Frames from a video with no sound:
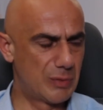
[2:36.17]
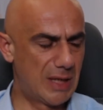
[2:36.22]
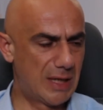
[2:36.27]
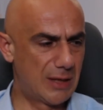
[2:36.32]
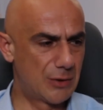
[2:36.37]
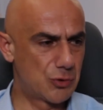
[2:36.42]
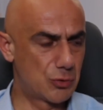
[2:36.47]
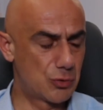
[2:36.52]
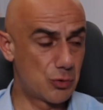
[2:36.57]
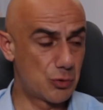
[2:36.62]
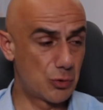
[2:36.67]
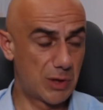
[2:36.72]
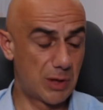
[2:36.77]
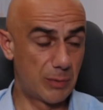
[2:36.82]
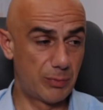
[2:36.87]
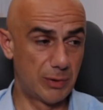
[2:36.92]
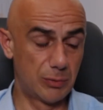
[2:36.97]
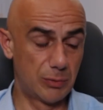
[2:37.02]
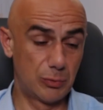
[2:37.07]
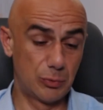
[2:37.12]
Yani çünkü çok
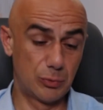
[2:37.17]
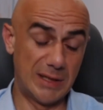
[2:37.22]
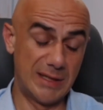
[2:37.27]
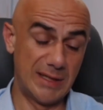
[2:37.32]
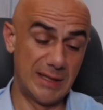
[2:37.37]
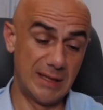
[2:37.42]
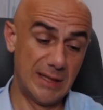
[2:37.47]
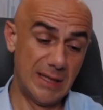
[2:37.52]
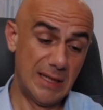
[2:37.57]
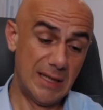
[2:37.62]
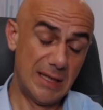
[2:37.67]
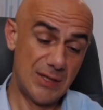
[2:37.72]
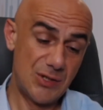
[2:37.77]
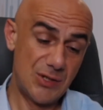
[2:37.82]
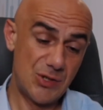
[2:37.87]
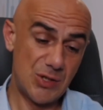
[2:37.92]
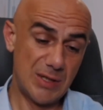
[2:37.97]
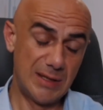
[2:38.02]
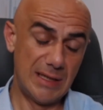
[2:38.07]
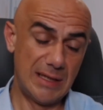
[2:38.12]
kapalı kutu. Hani
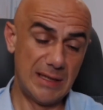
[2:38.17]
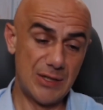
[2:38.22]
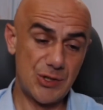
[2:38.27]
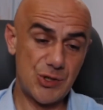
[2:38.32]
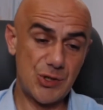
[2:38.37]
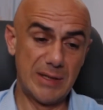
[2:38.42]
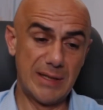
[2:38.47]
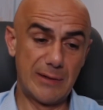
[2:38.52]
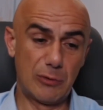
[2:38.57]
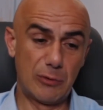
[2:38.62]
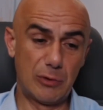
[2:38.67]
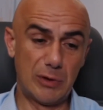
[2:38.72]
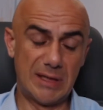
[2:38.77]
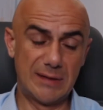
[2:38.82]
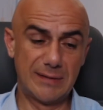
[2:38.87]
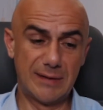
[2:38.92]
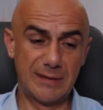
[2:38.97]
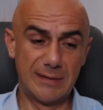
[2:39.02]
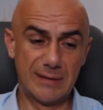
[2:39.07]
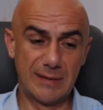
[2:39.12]
Çin'le ilişkileri
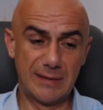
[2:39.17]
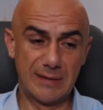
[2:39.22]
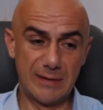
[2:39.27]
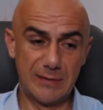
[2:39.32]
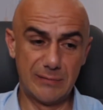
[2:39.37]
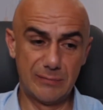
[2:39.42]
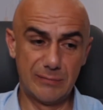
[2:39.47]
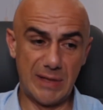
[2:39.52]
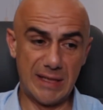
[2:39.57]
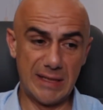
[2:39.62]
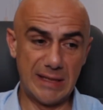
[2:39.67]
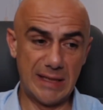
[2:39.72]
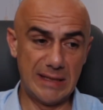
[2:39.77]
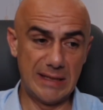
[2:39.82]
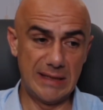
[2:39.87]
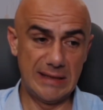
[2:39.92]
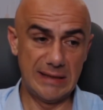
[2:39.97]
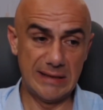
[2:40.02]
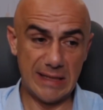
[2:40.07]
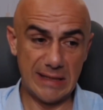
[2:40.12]
olan tanıdıklarım var.
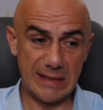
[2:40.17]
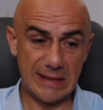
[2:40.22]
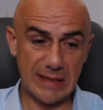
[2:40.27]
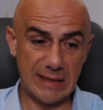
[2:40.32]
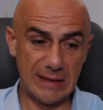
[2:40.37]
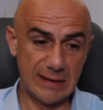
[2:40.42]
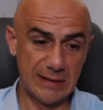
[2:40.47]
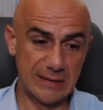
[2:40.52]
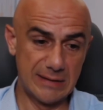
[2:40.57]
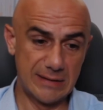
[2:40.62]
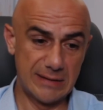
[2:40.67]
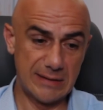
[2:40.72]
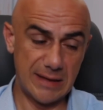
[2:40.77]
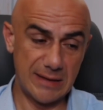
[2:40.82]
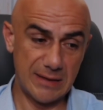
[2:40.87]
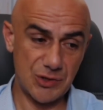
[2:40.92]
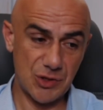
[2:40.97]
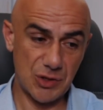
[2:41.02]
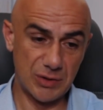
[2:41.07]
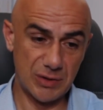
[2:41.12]
Yani giderken gelirken
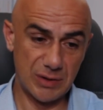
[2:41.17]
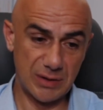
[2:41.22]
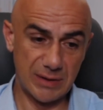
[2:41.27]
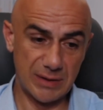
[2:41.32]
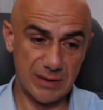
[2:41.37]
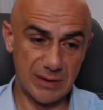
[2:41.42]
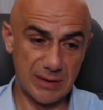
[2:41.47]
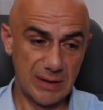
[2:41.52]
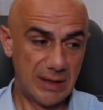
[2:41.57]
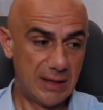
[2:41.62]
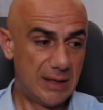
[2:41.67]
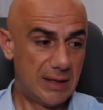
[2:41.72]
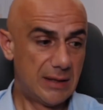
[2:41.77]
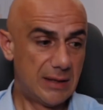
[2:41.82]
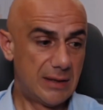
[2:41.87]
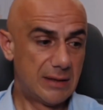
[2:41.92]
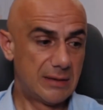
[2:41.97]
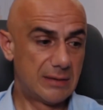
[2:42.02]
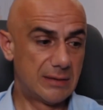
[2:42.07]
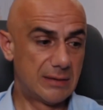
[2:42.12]
yaşadıkları
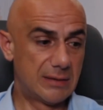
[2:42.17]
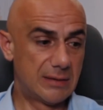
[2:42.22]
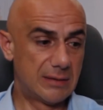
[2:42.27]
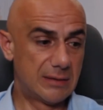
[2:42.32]
e,